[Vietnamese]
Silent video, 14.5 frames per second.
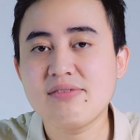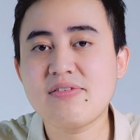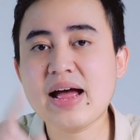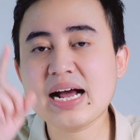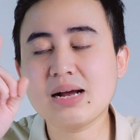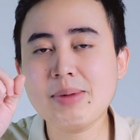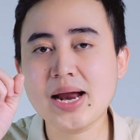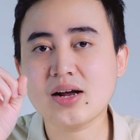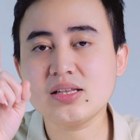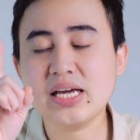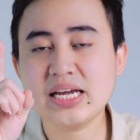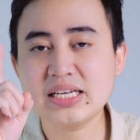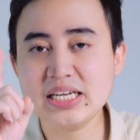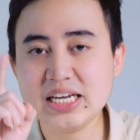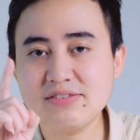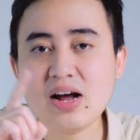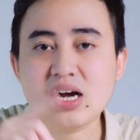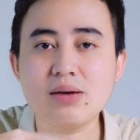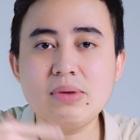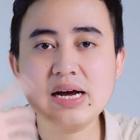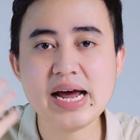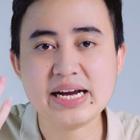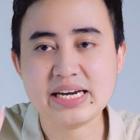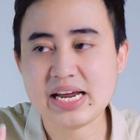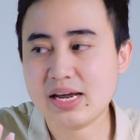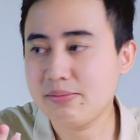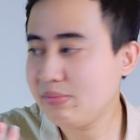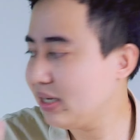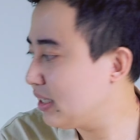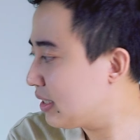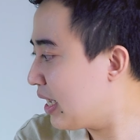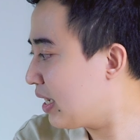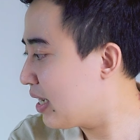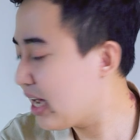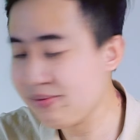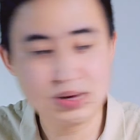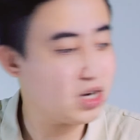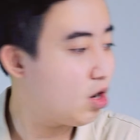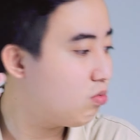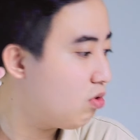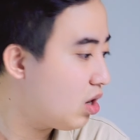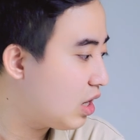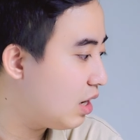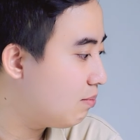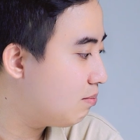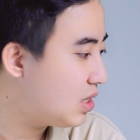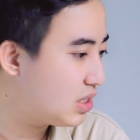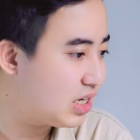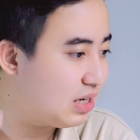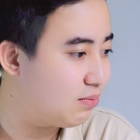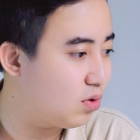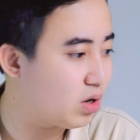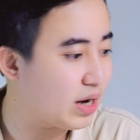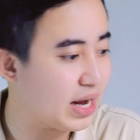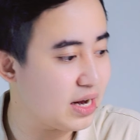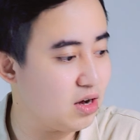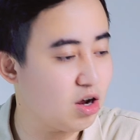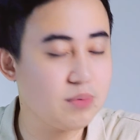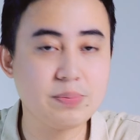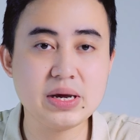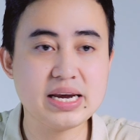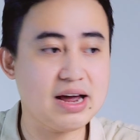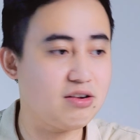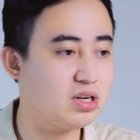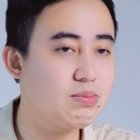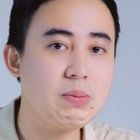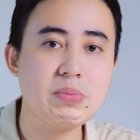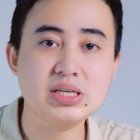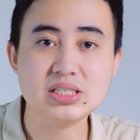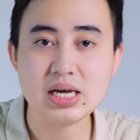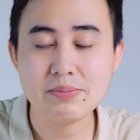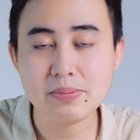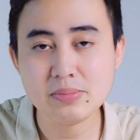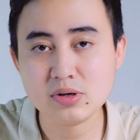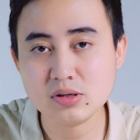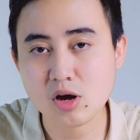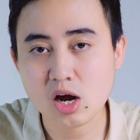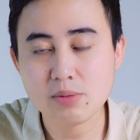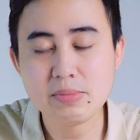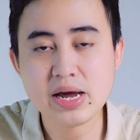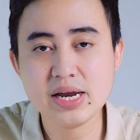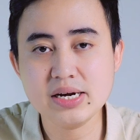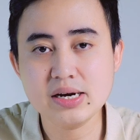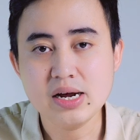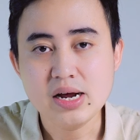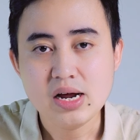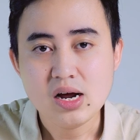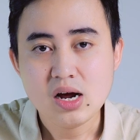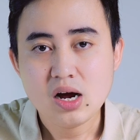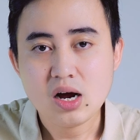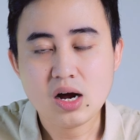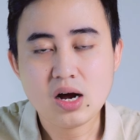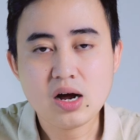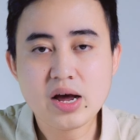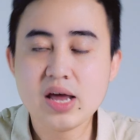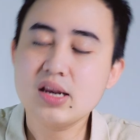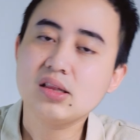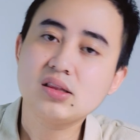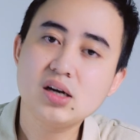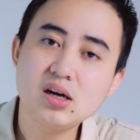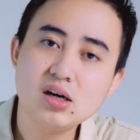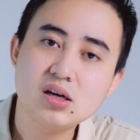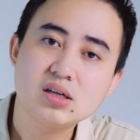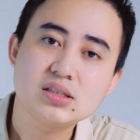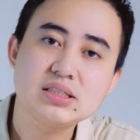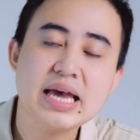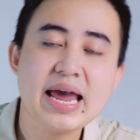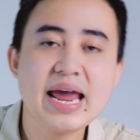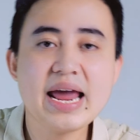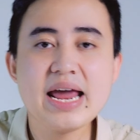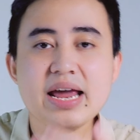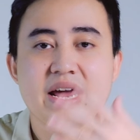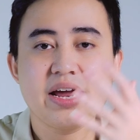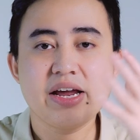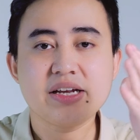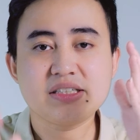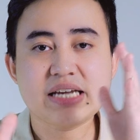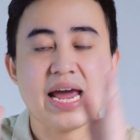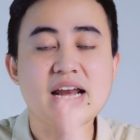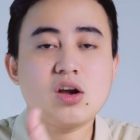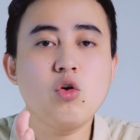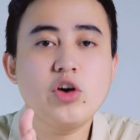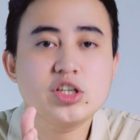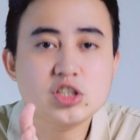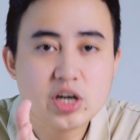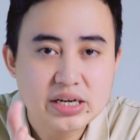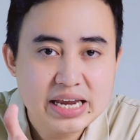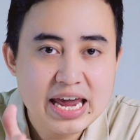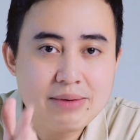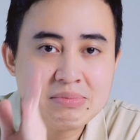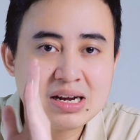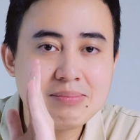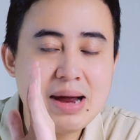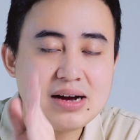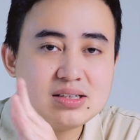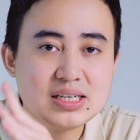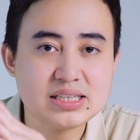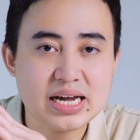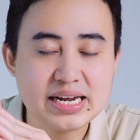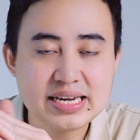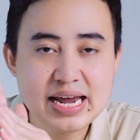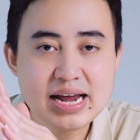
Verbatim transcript: và các bạn có thể nhìn vào cái bức ảnh này mình tiện đây mình không có cầm bất kỳ một cái loại pin nào nhưng mà mình sẽ nói bên uh, editor sẽ chèn luôn cho anh em các bạn có thể thấy